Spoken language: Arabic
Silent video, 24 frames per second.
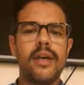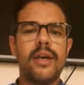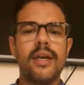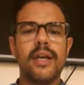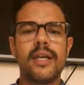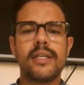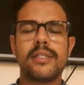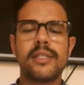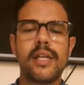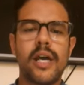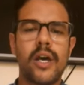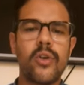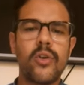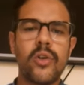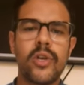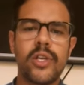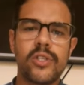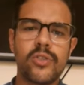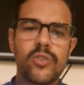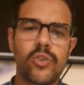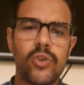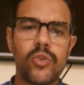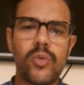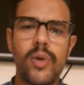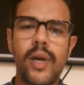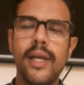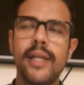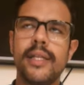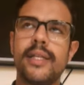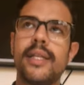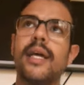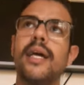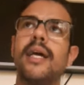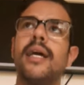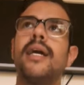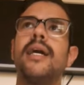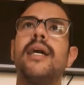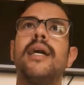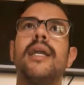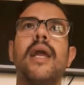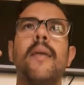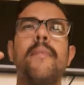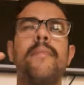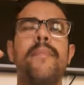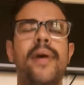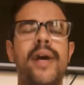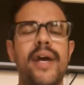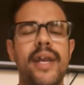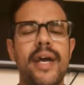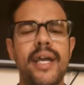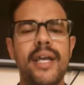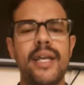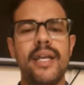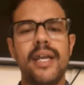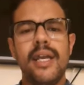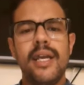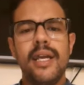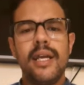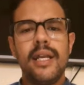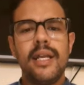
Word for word: خص ضروري تكون واحد لاباراي